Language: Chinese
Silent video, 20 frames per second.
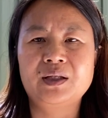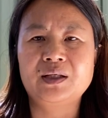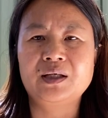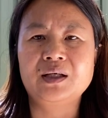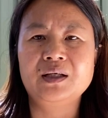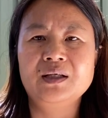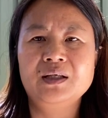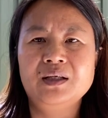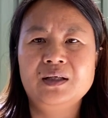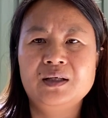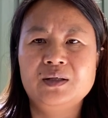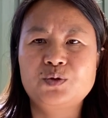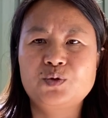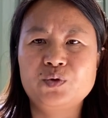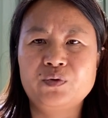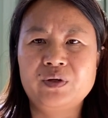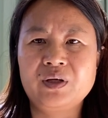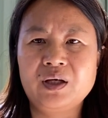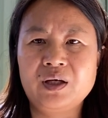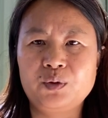呢，
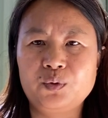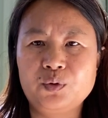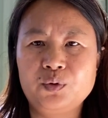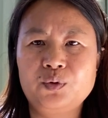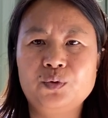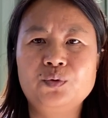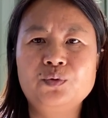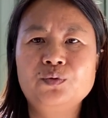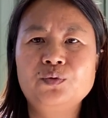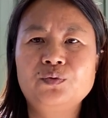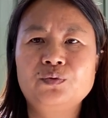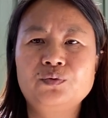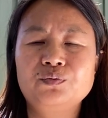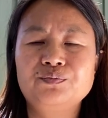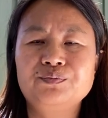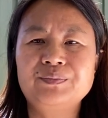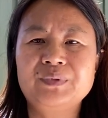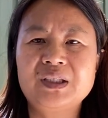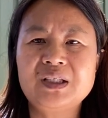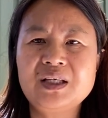作为很多农
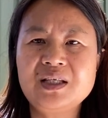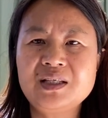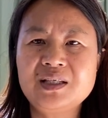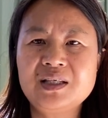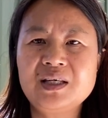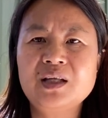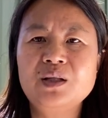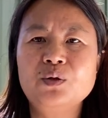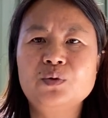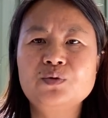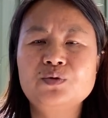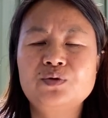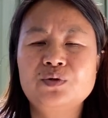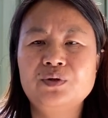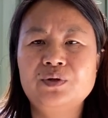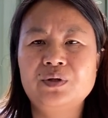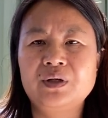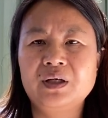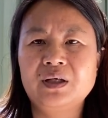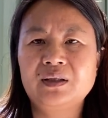一些农村
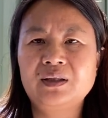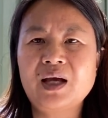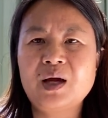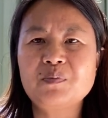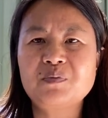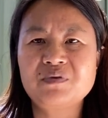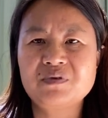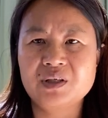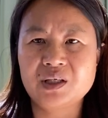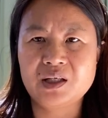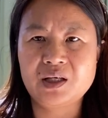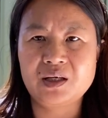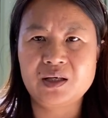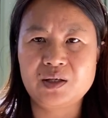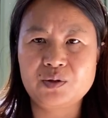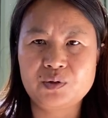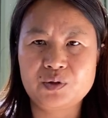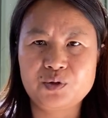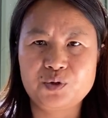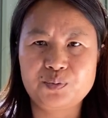人和大部分城里人来
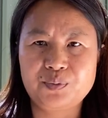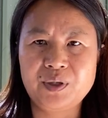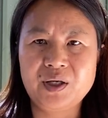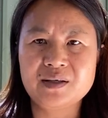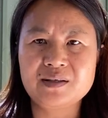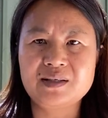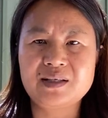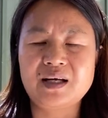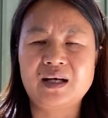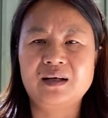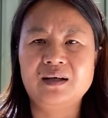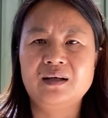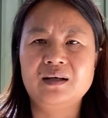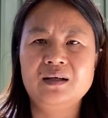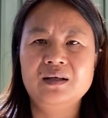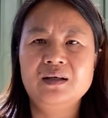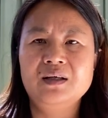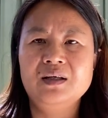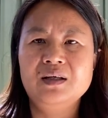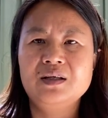说，就不要想了。
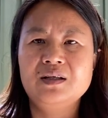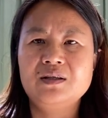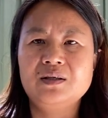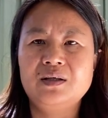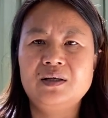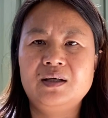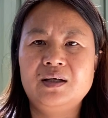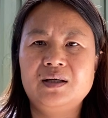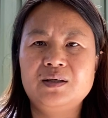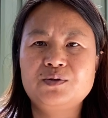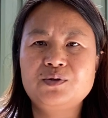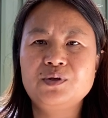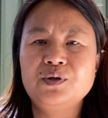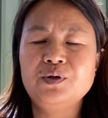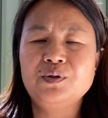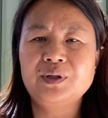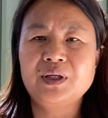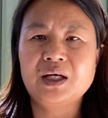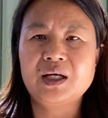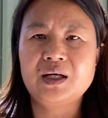呃，最
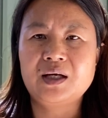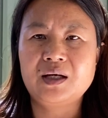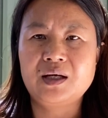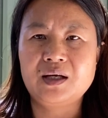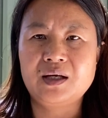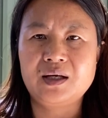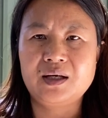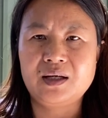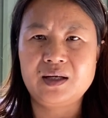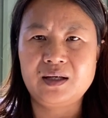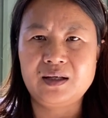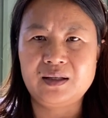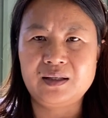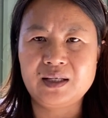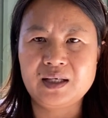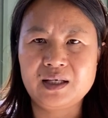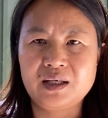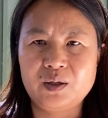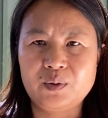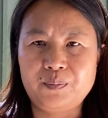后那个
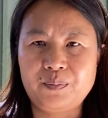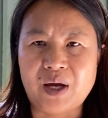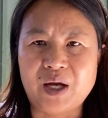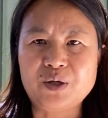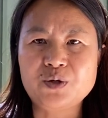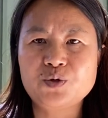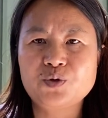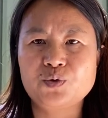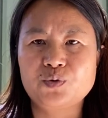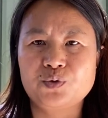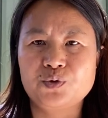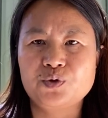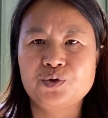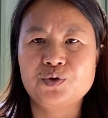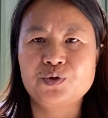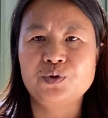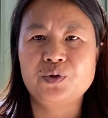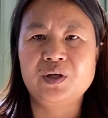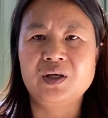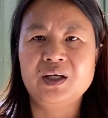那个版主就
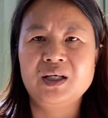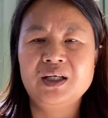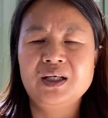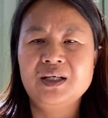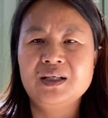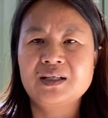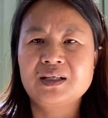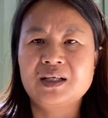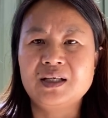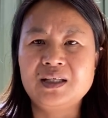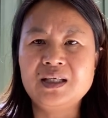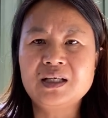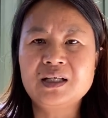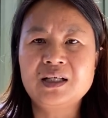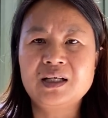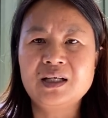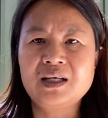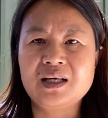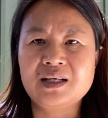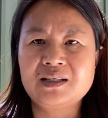说，你
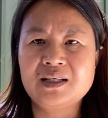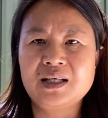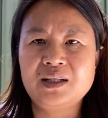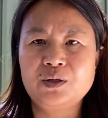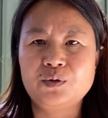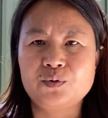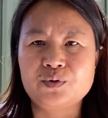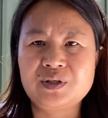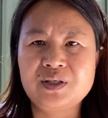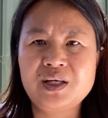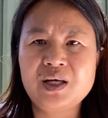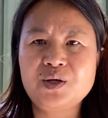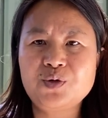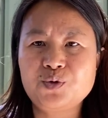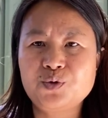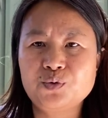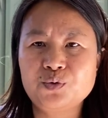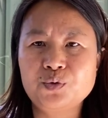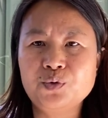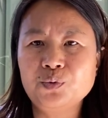可以在那种建
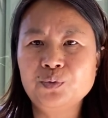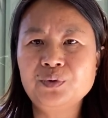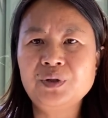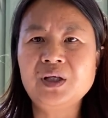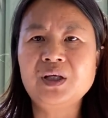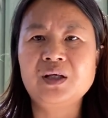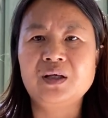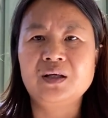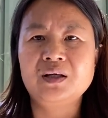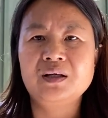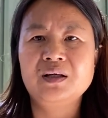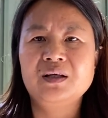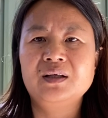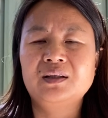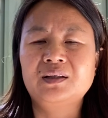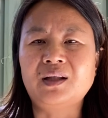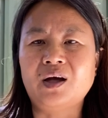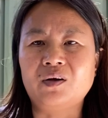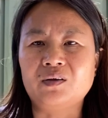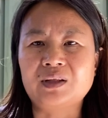筑工地。
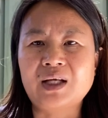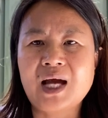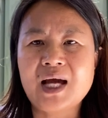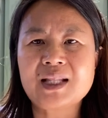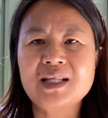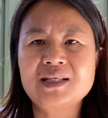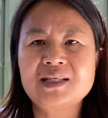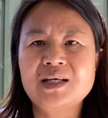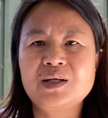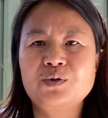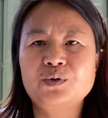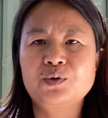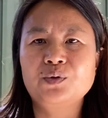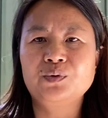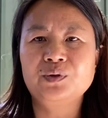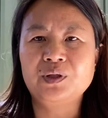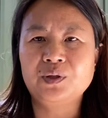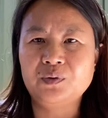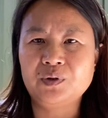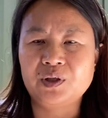倒塌的建筑工
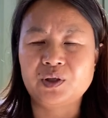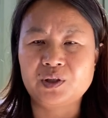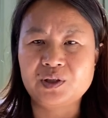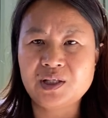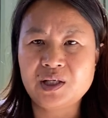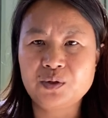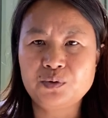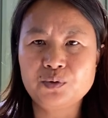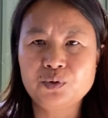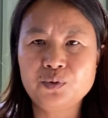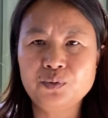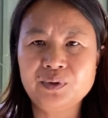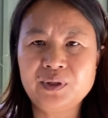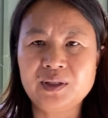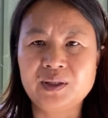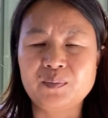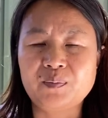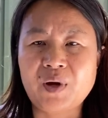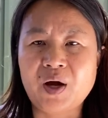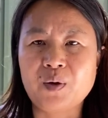地或者建筑工地
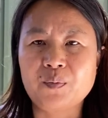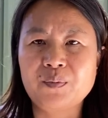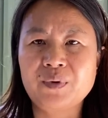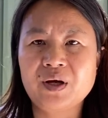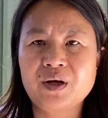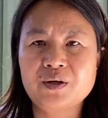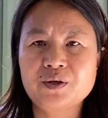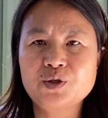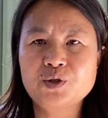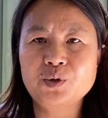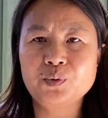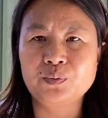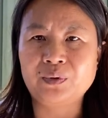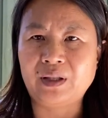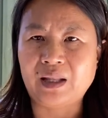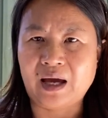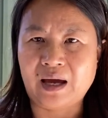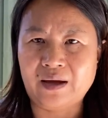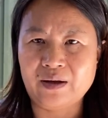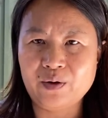的旁边种
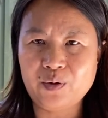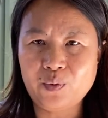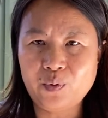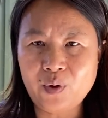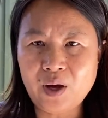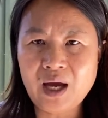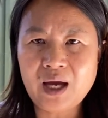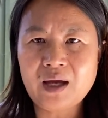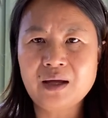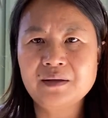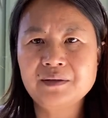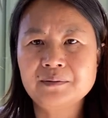南瓜，